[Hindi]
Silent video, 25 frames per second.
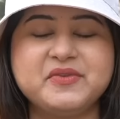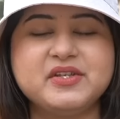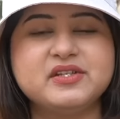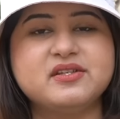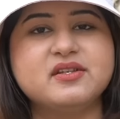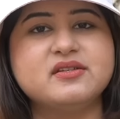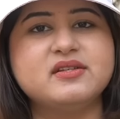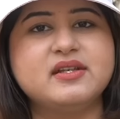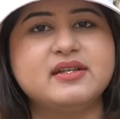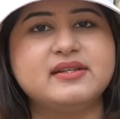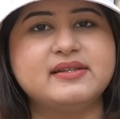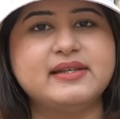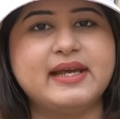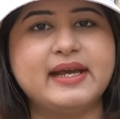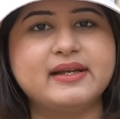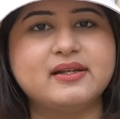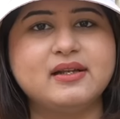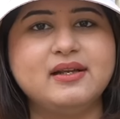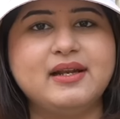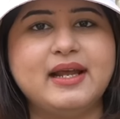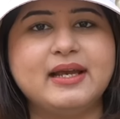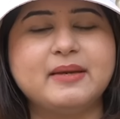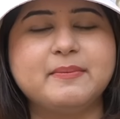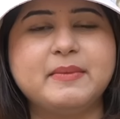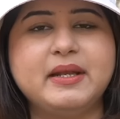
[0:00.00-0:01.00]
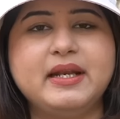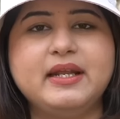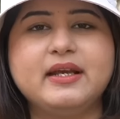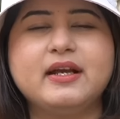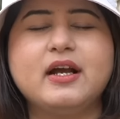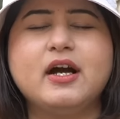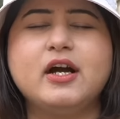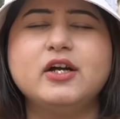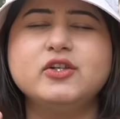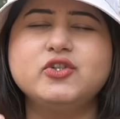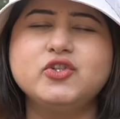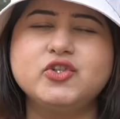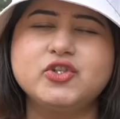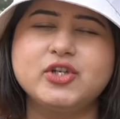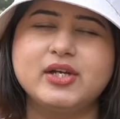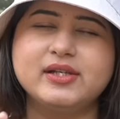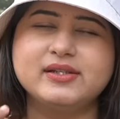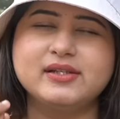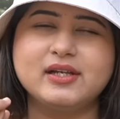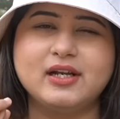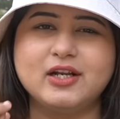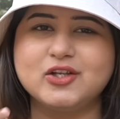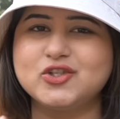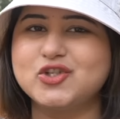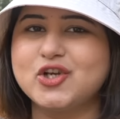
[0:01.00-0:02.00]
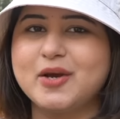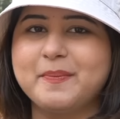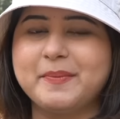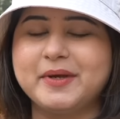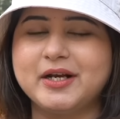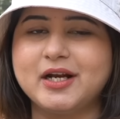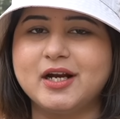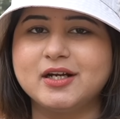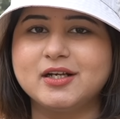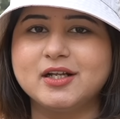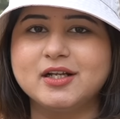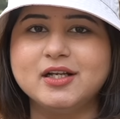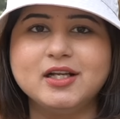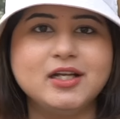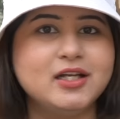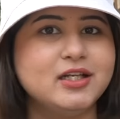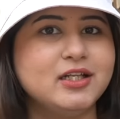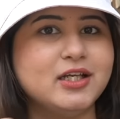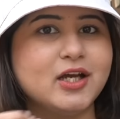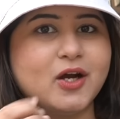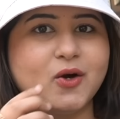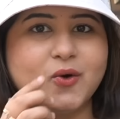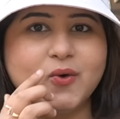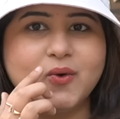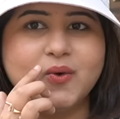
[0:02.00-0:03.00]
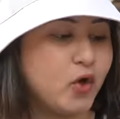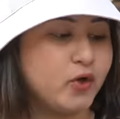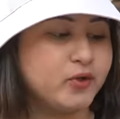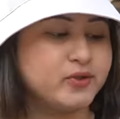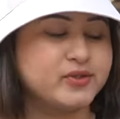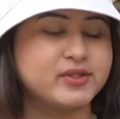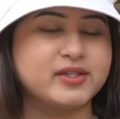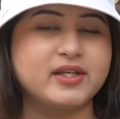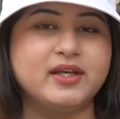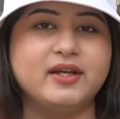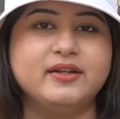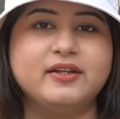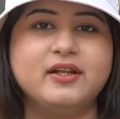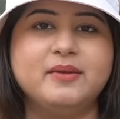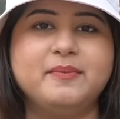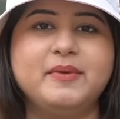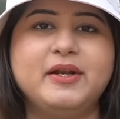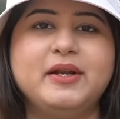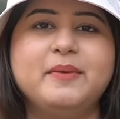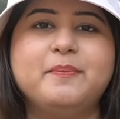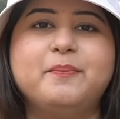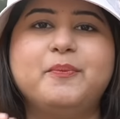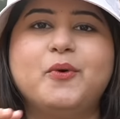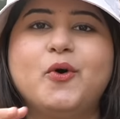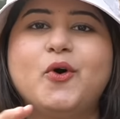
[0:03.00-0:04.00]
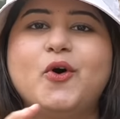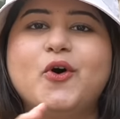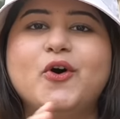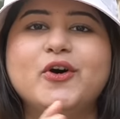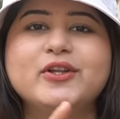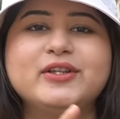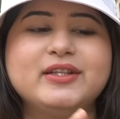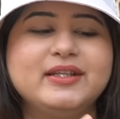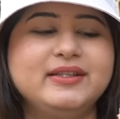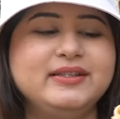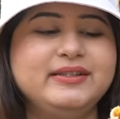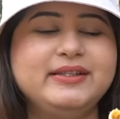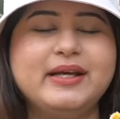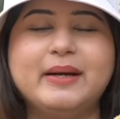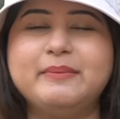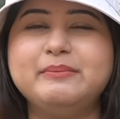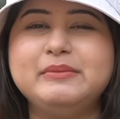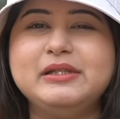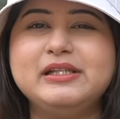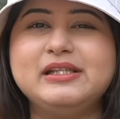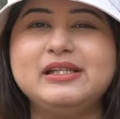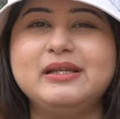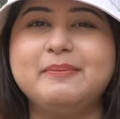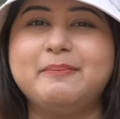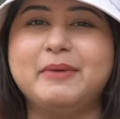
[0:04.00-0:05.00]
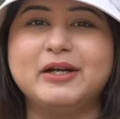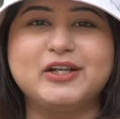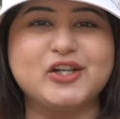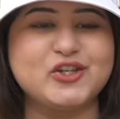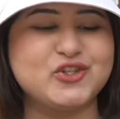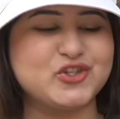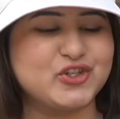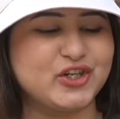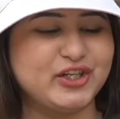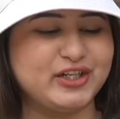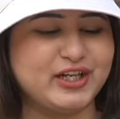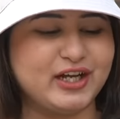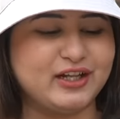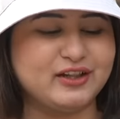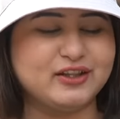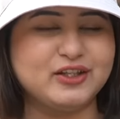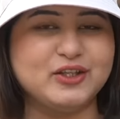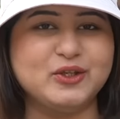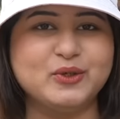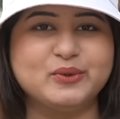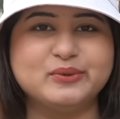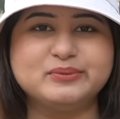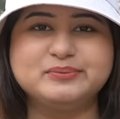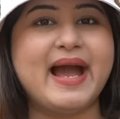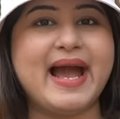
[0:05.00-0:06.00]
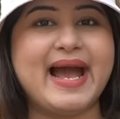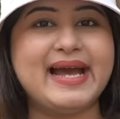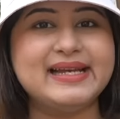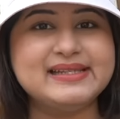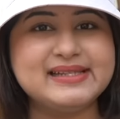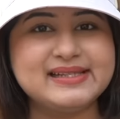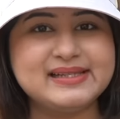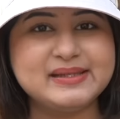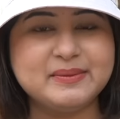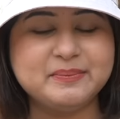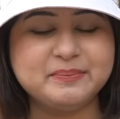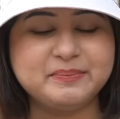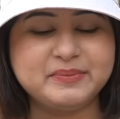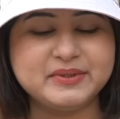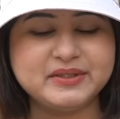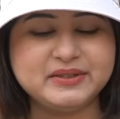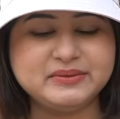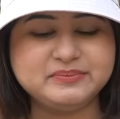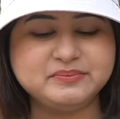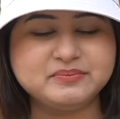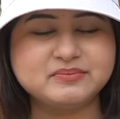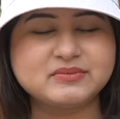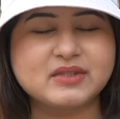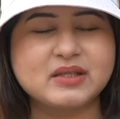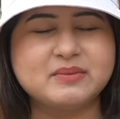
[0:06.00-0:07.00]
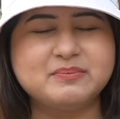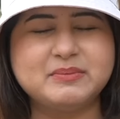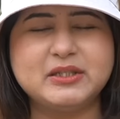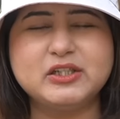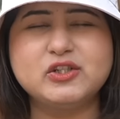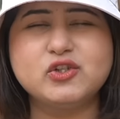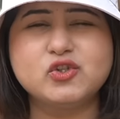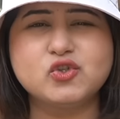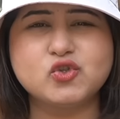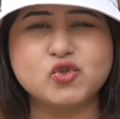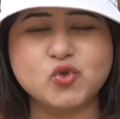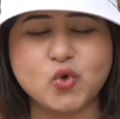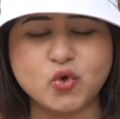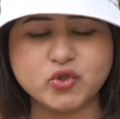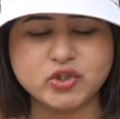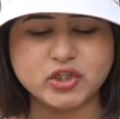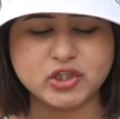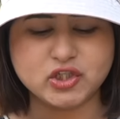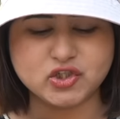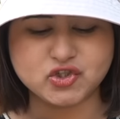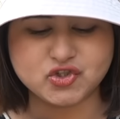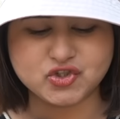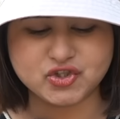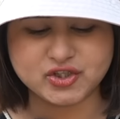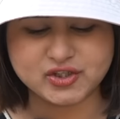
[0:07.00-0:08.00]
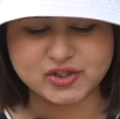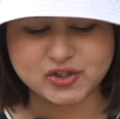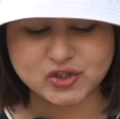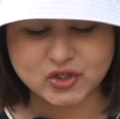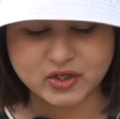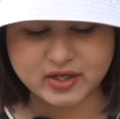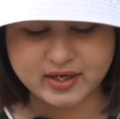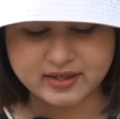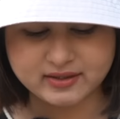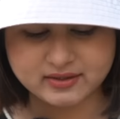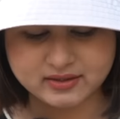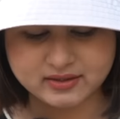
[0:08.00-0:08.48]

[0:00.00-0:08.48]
दिस इज़ एग्जैक्टली लाइक मैंने एक अच्छा सा लच्छा पराठा ले लिया हो और उसके अंदर मैंने बहुत यमी सी बटर चिकन डाल दी हो एज सिंपल बट सो डिलिशियस लुक एट